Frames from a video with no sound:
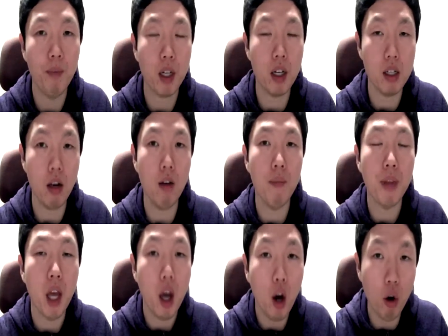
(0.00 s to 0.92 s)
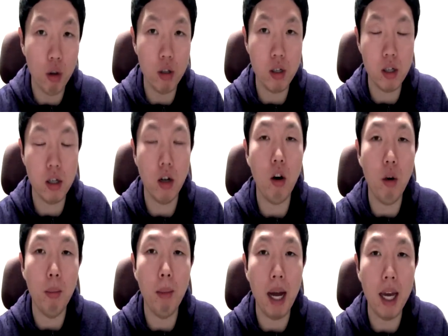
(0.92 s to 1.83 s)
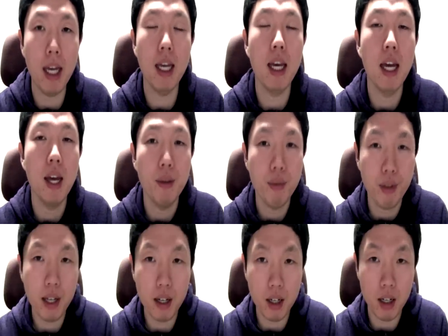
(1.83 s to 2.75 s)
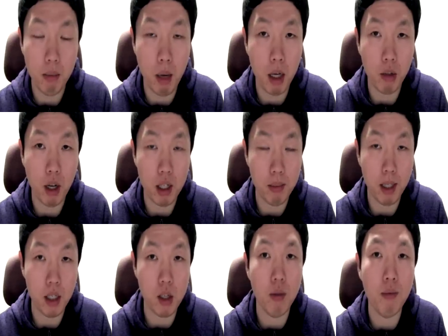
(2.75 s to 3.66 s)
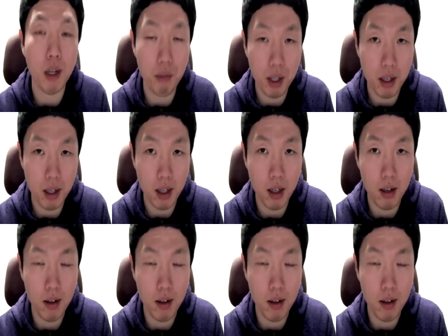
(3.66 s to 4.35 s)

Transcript: 그래서 on 쓰셔 on my finger 말 그대로 하시면 되겠죠. on my finger.